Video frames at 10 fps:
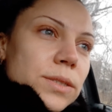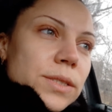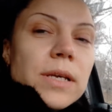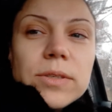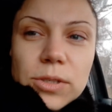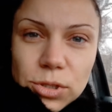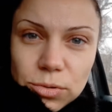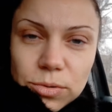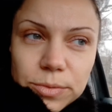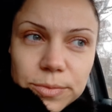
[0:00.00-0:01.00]
Ставить
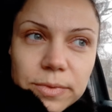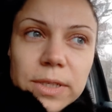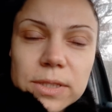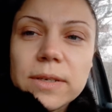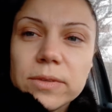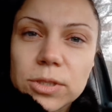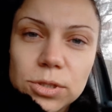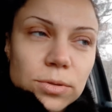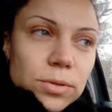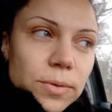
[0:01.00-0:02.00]
решетку. Варить, ставить
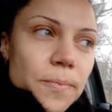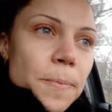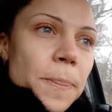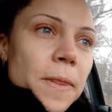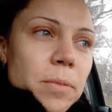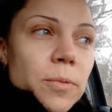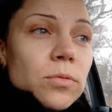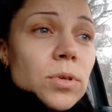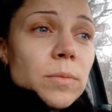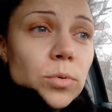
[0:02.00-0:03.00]
решетку. По
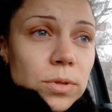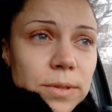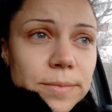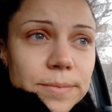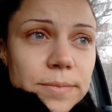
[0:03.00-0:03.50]
поводу работы.